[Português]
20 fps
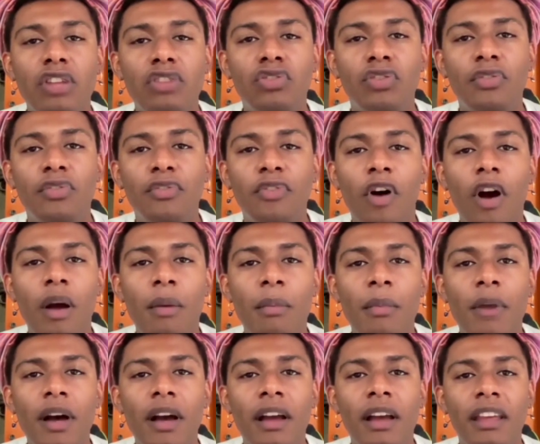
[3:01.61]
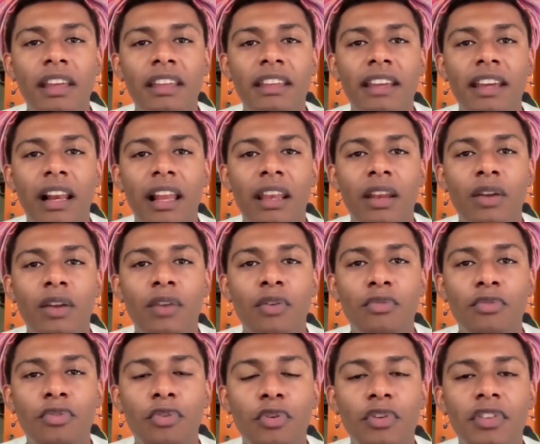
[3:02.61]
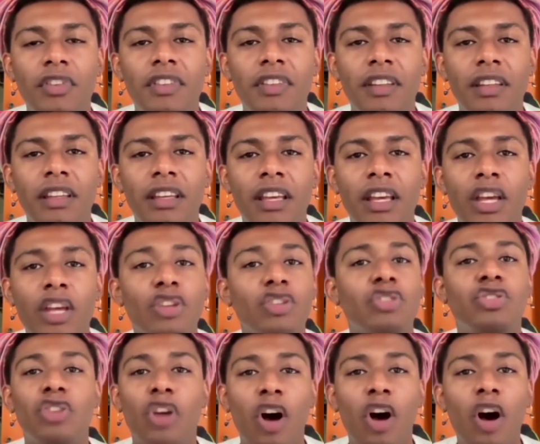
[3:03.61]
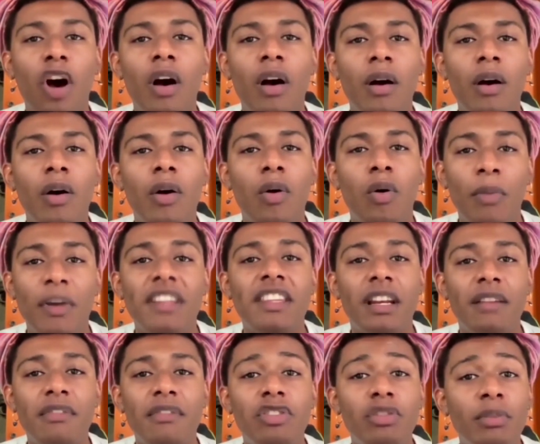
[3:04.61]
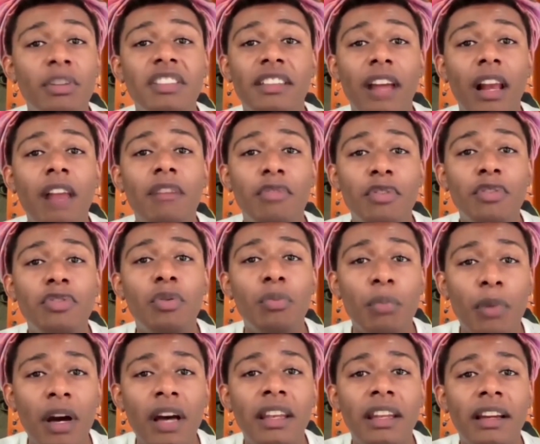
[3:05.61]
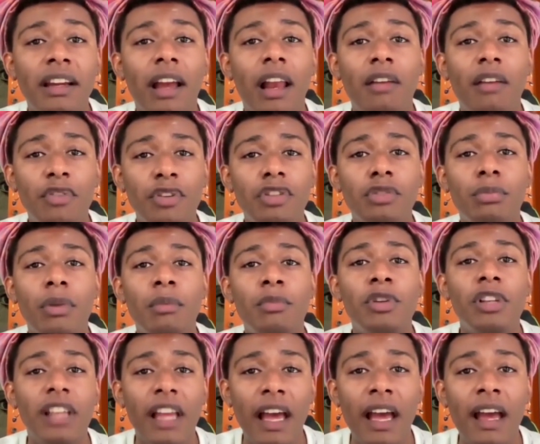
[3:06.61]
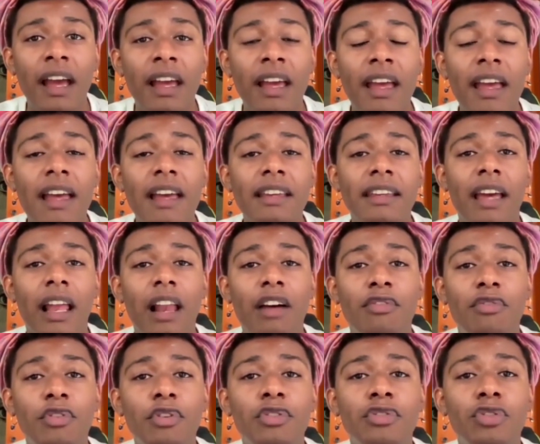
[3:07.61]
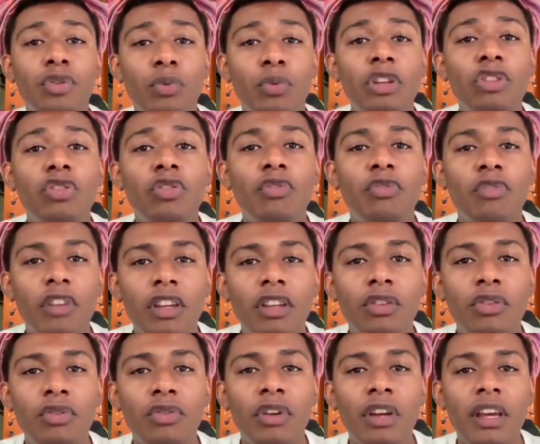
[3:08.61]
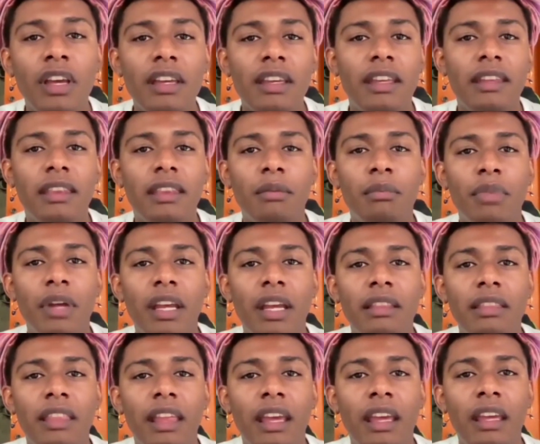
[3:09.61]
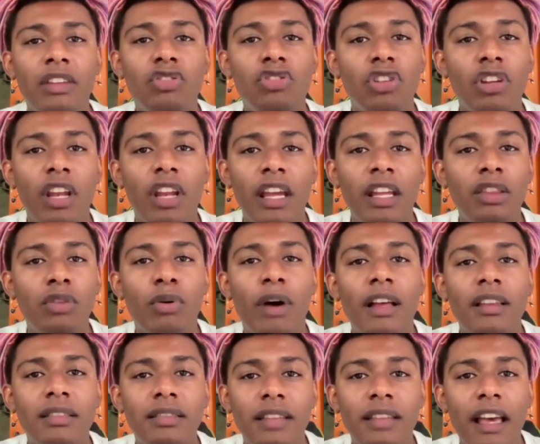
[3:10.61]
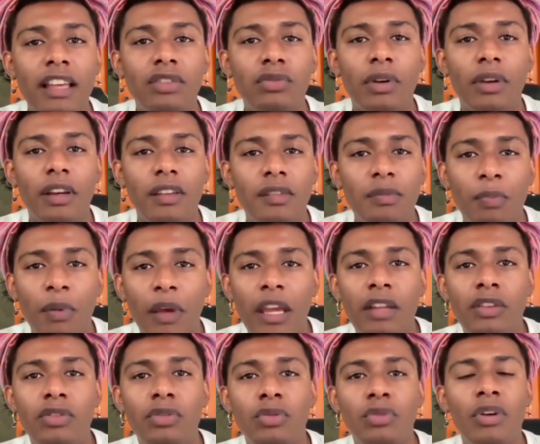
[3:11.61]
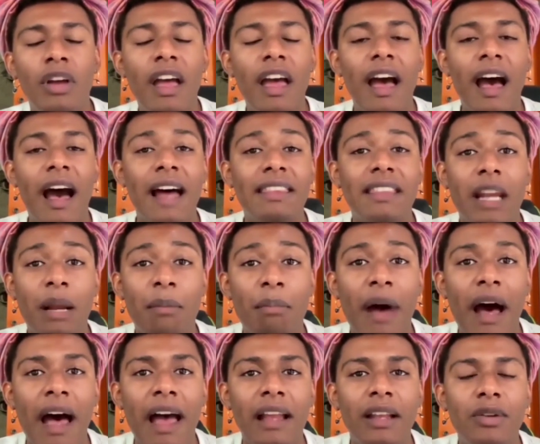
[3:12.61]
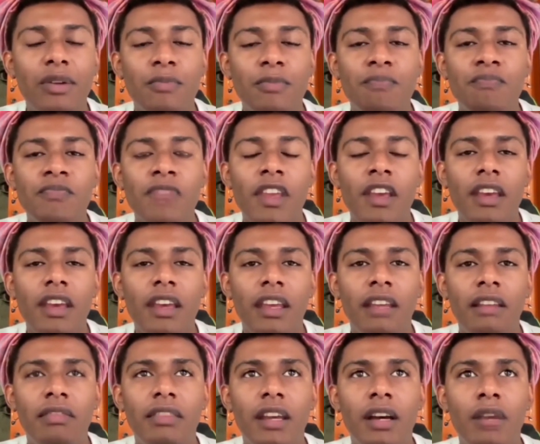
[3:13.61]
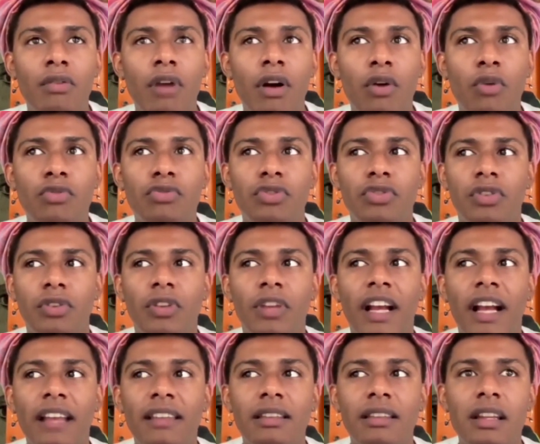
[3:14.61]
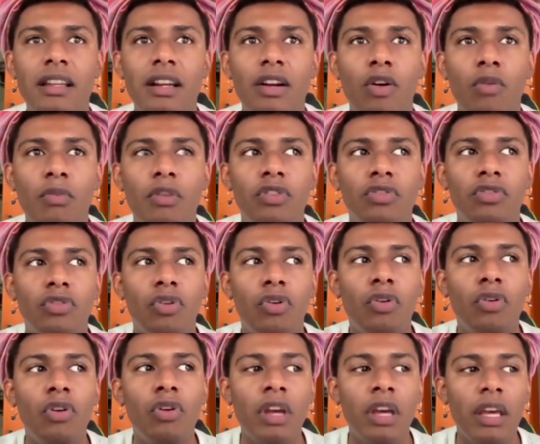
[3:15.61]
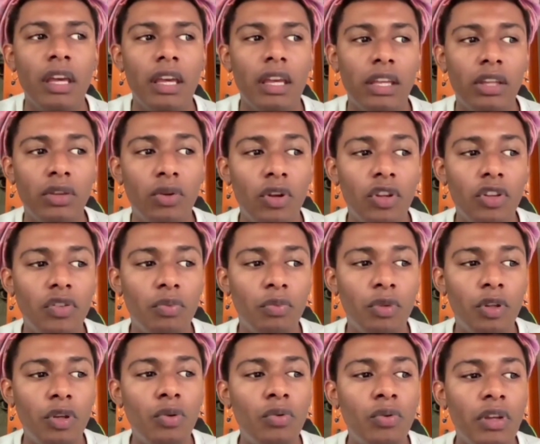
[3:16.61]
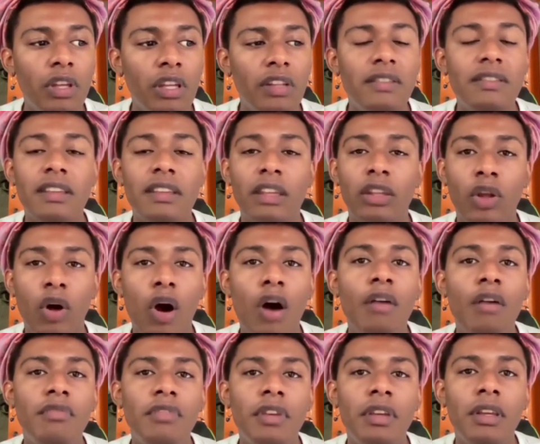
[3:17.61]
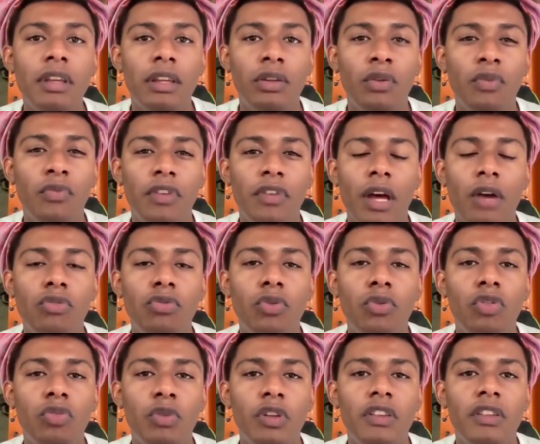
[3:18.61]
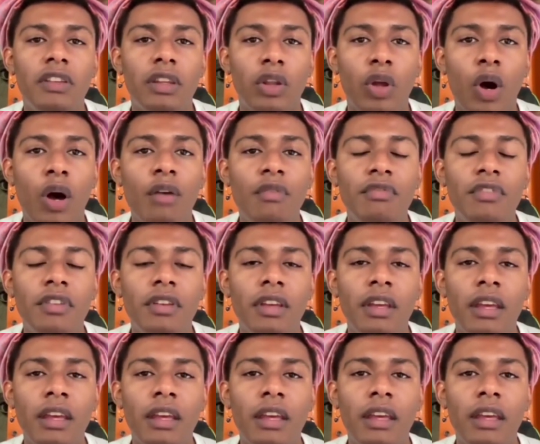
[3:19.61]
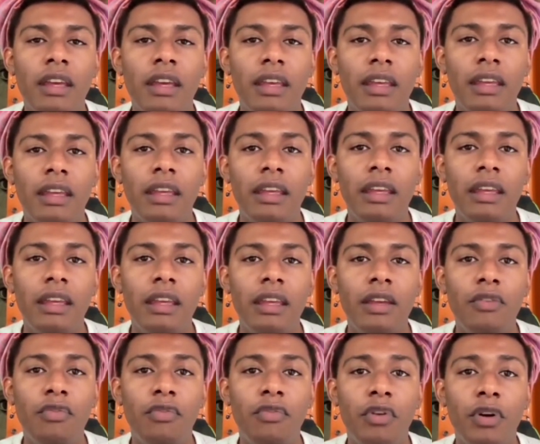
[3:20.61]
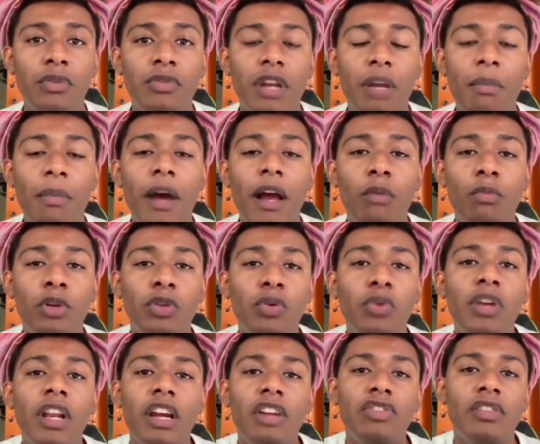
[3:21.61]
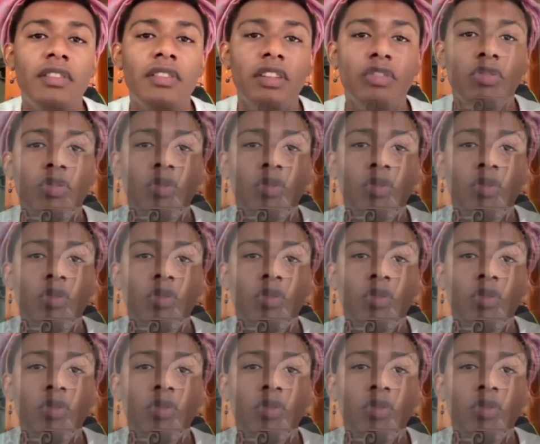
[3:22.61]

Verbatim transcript: de forma em que ela não fosse só uma travesti, mas que ela fosse humana, que ela fosse uma mulher, que ela fosse um indivíduo que também tem direito a acesso a respeito, a trabalho. Então, a construção da Cassandra começou em 2019, no final de 2019, e foi um trabalho muito grande assim